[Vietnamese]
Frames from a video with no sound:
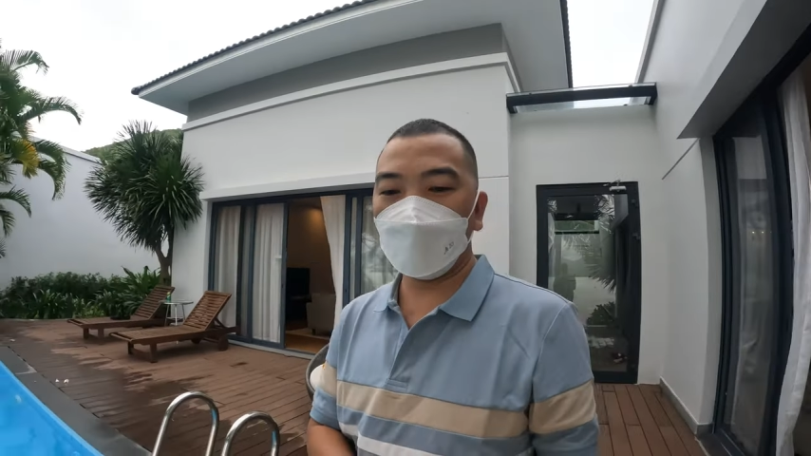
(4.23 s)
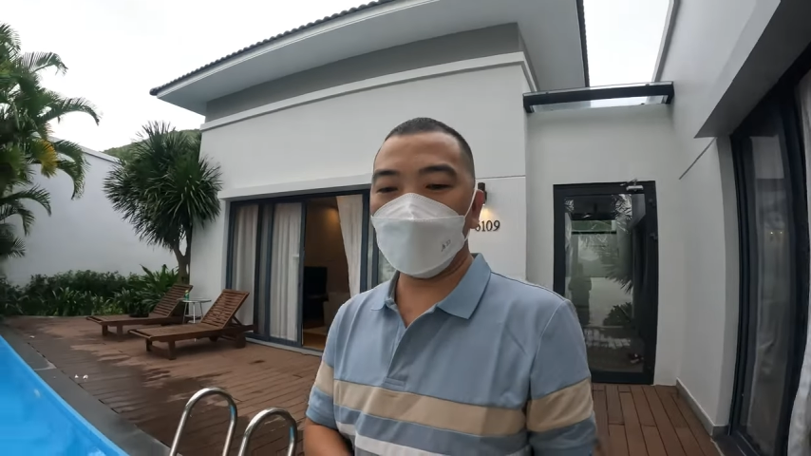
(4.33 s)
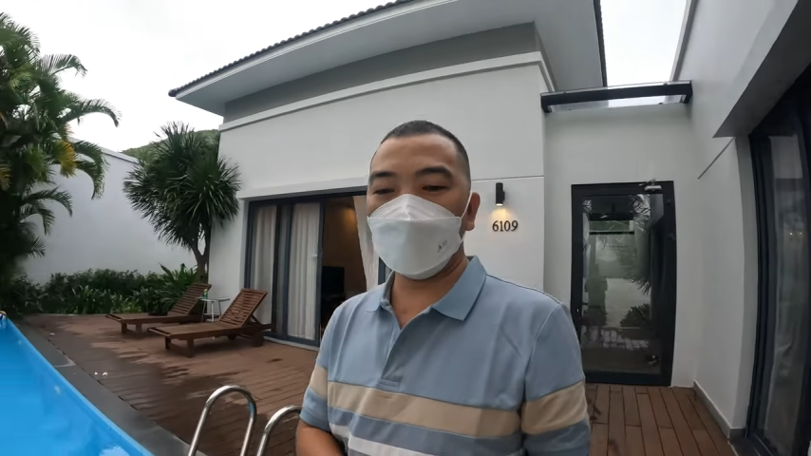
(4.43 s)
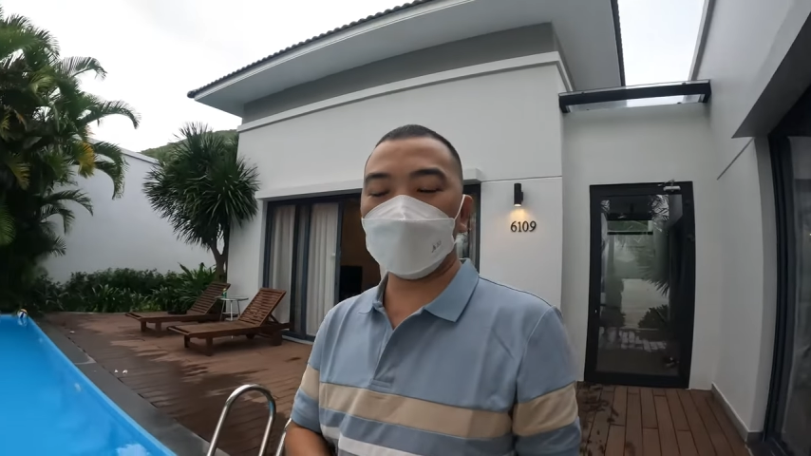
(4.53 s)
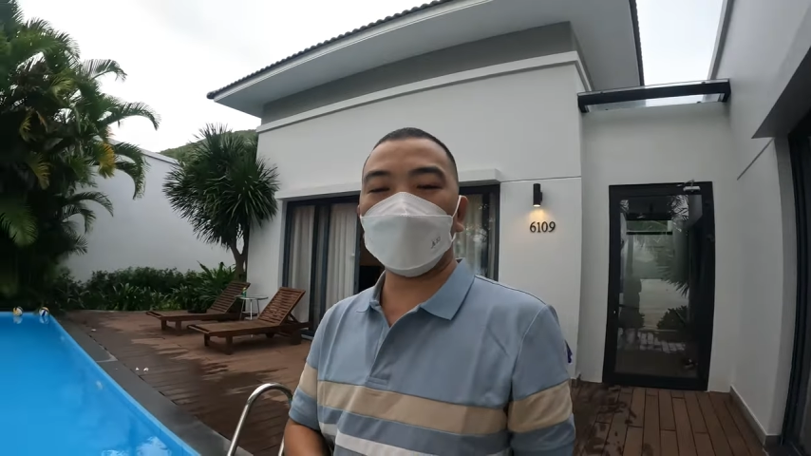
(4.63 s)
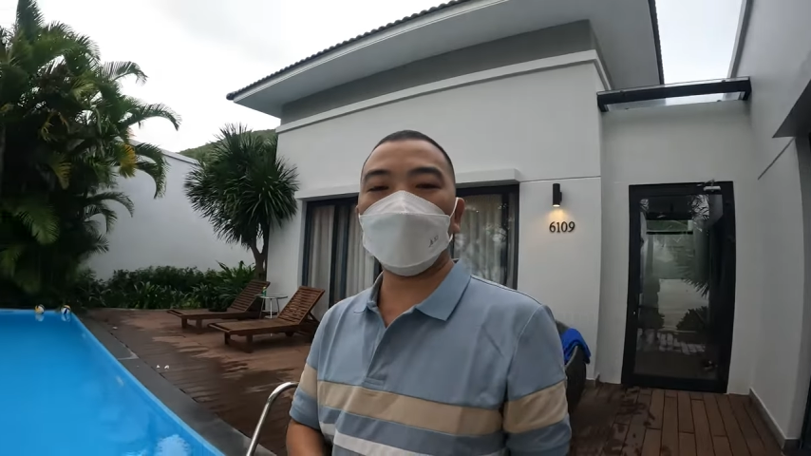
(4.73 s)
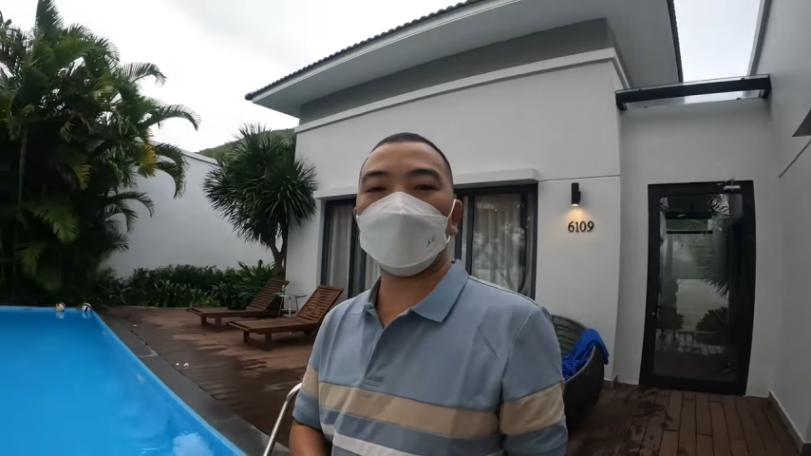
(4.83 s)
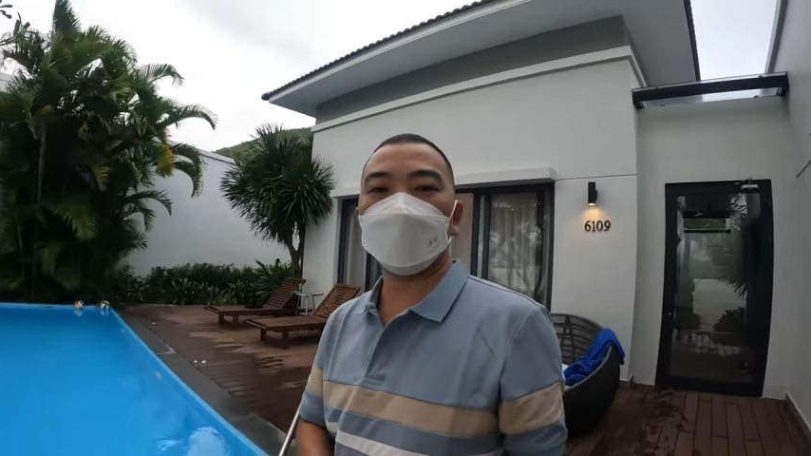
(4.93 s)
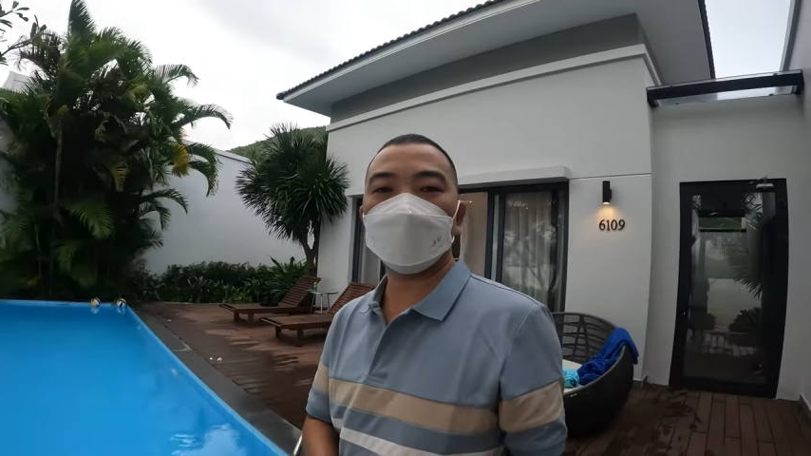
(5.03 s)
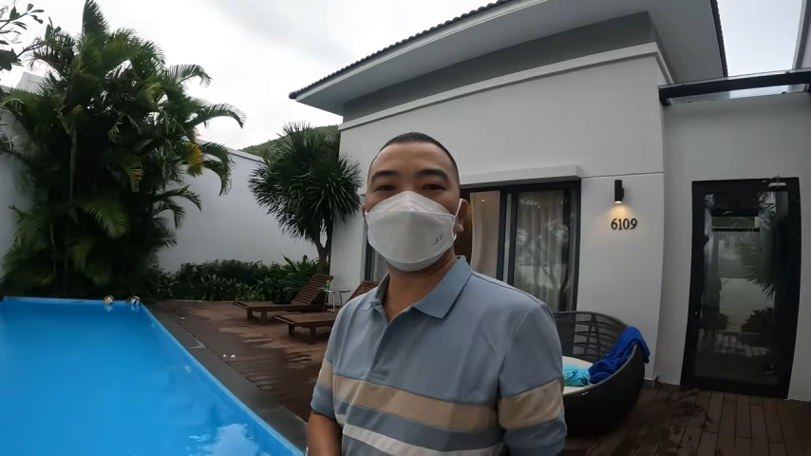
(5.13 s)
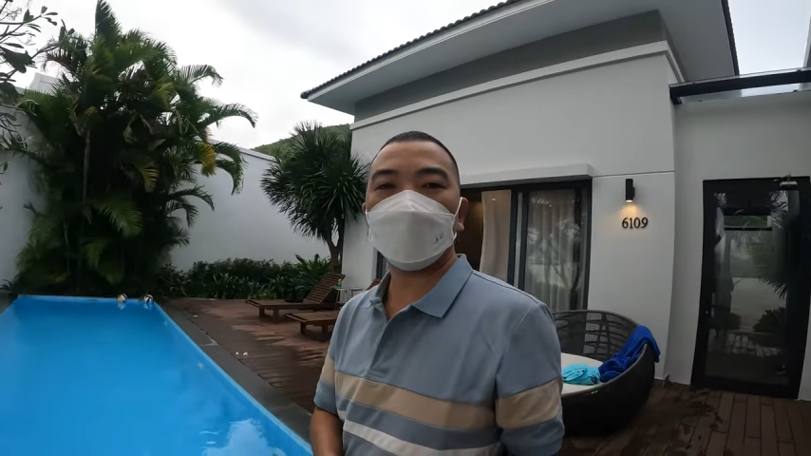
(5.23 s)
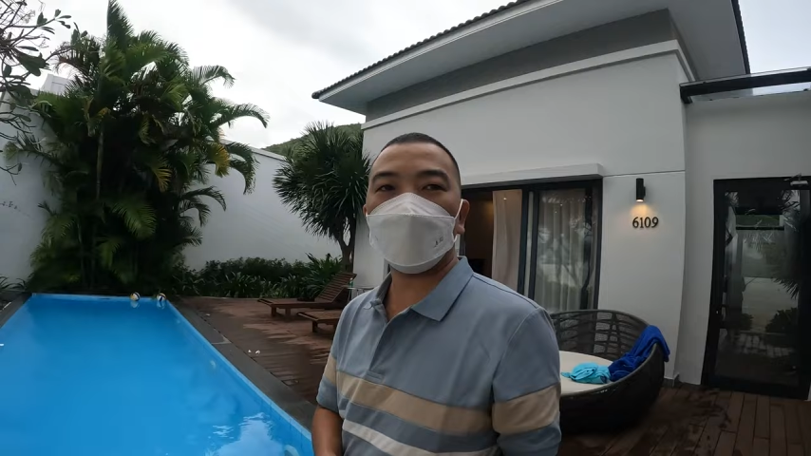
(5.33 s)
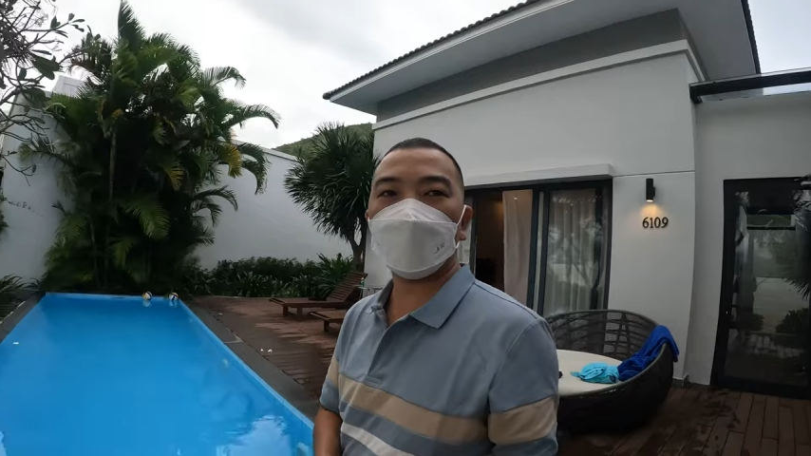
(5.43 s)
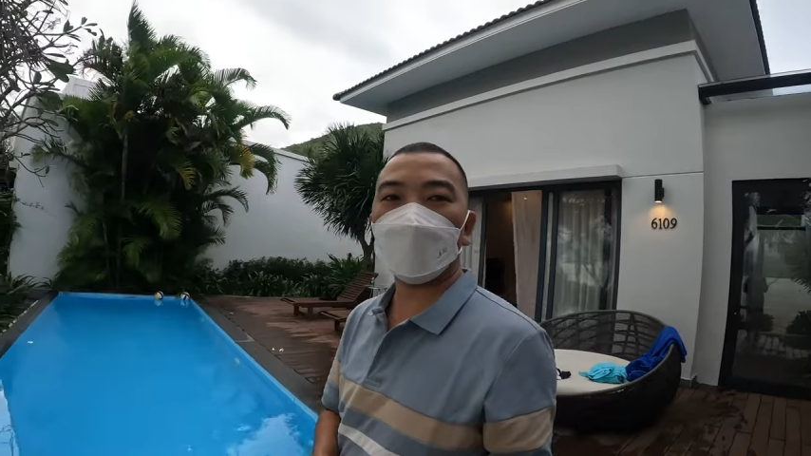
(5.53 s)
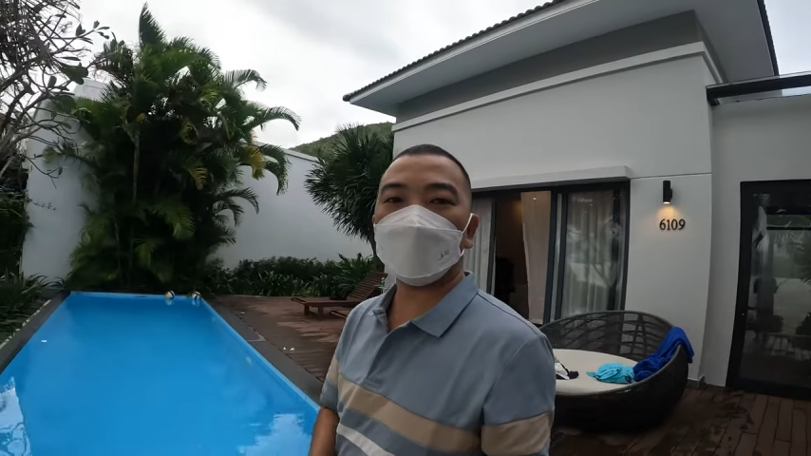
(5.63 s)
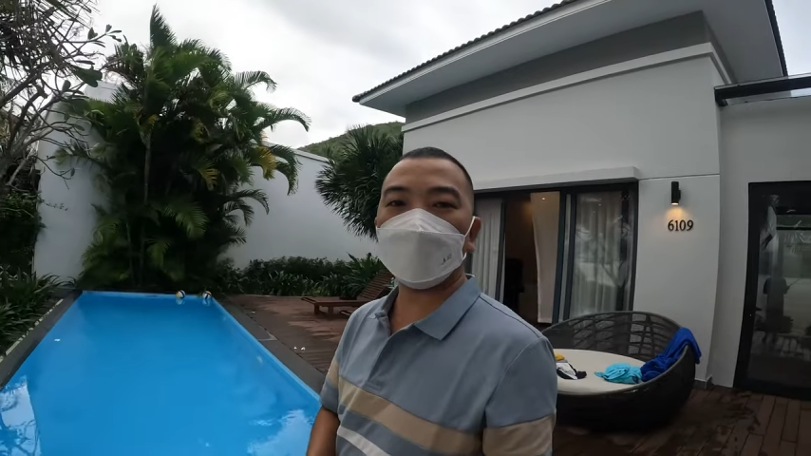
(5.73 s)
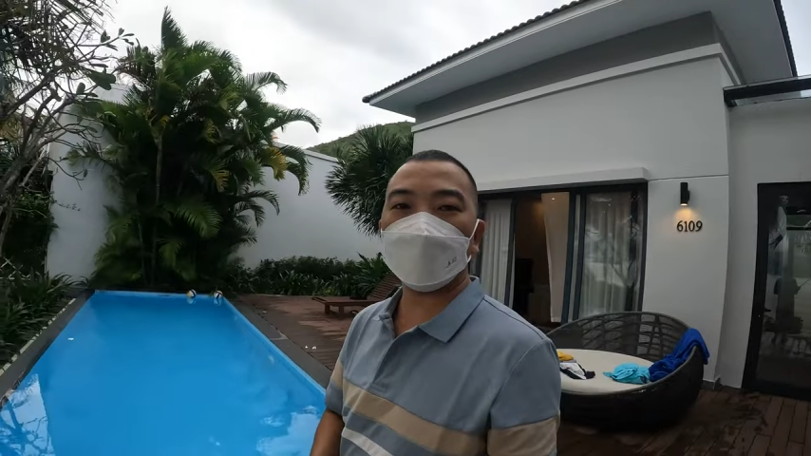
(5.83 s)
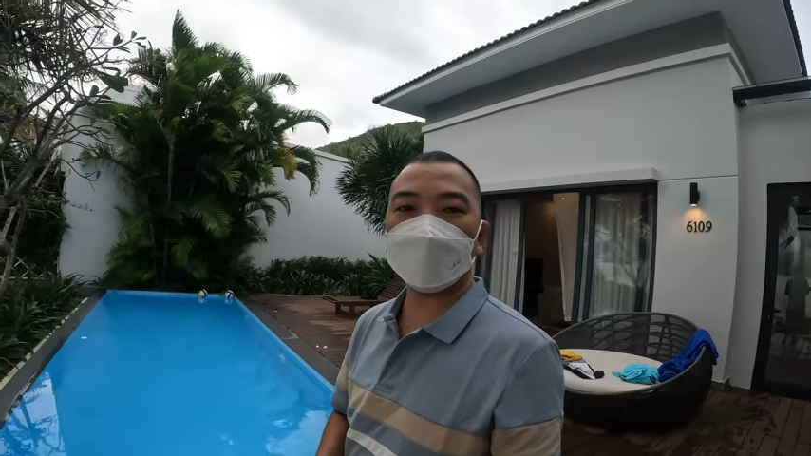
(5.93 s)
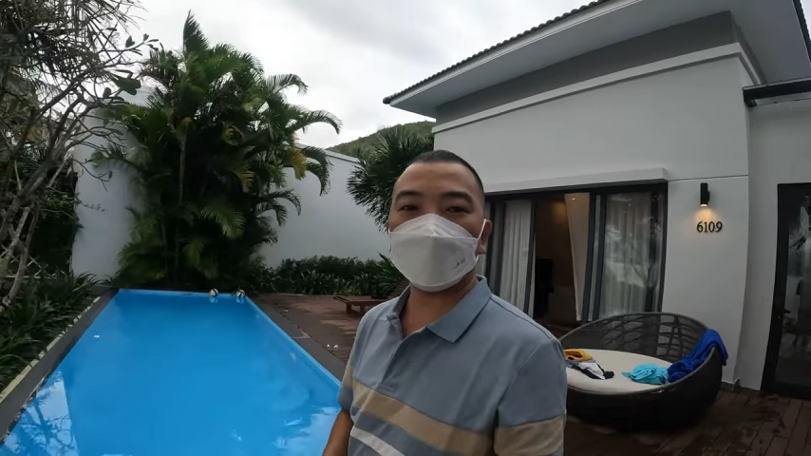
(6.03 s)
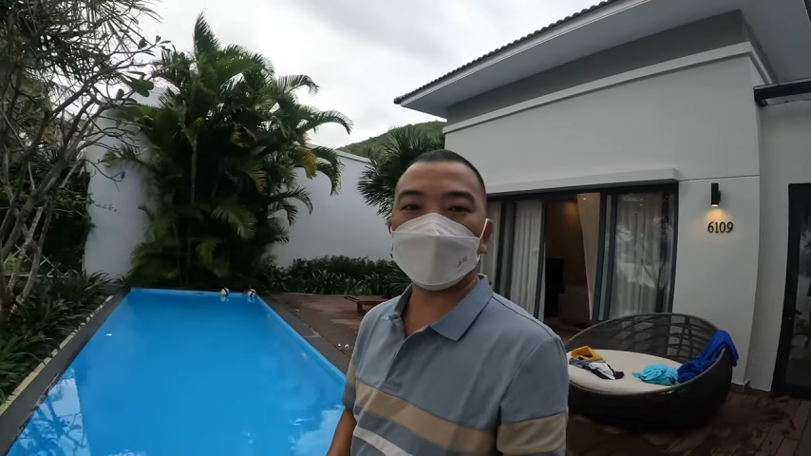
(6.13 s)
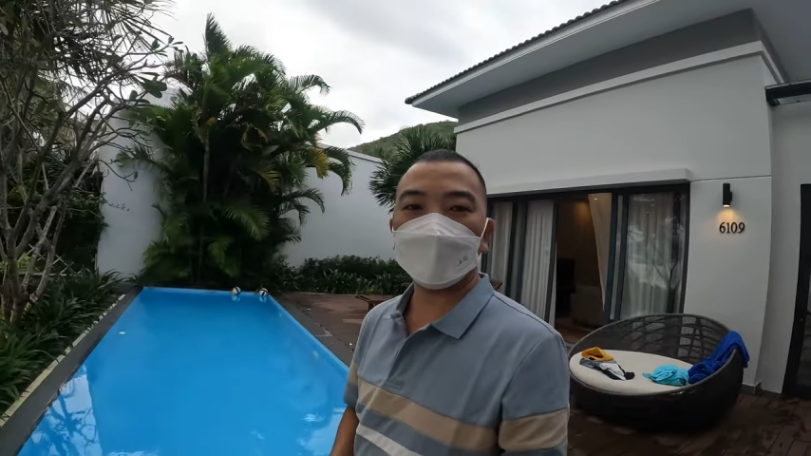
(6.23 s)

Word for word: GoPro Hero 10